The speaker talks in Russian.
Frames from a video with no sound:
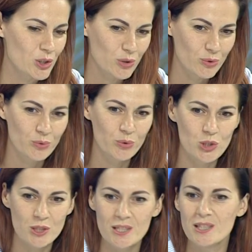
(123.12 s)
что
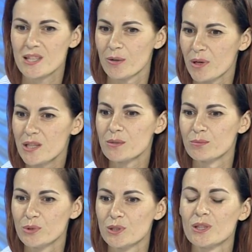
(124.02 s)
очень целесообразным
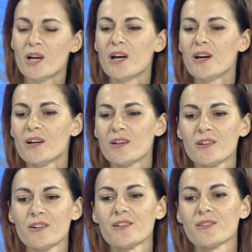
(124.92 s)
будет
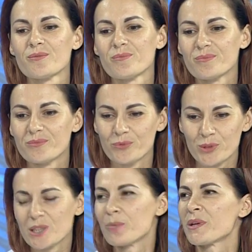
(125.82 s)
э,
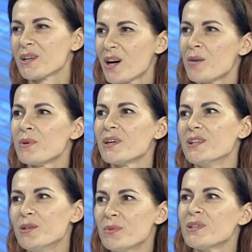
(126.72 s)
вот эта программа
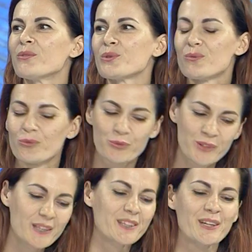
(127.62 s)
именно вот в
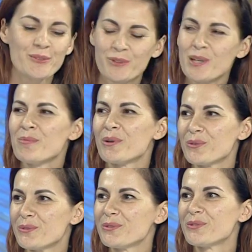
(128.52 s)
данное время
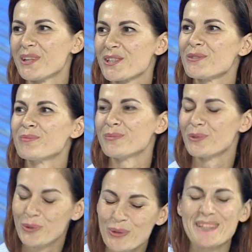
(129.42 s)
в нашем
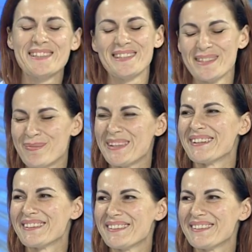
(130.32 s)
городе Днепре.